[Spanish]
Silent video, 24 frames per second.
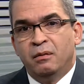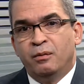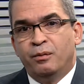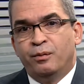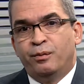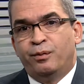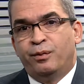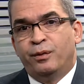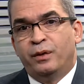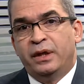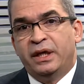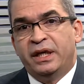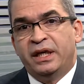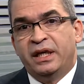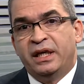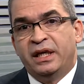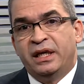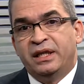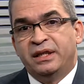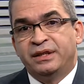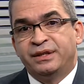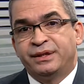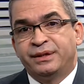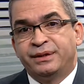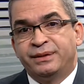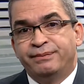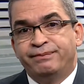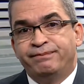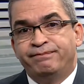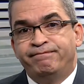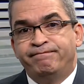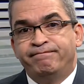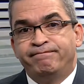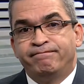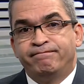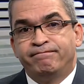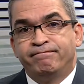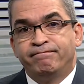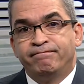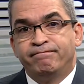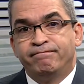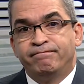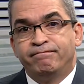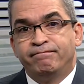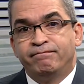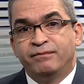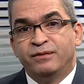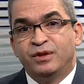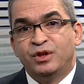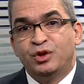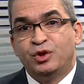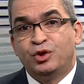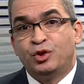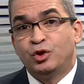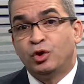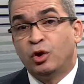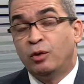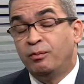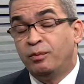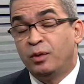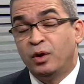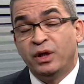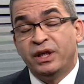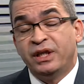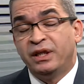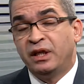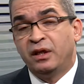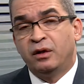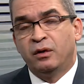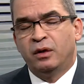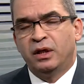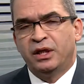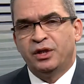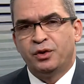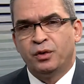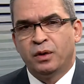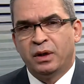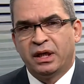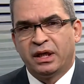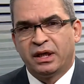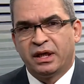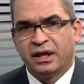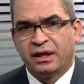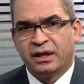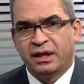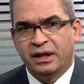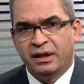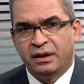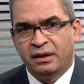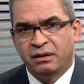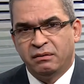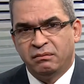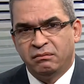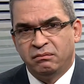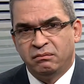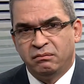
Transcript: pues son políticos hechos a la carrera.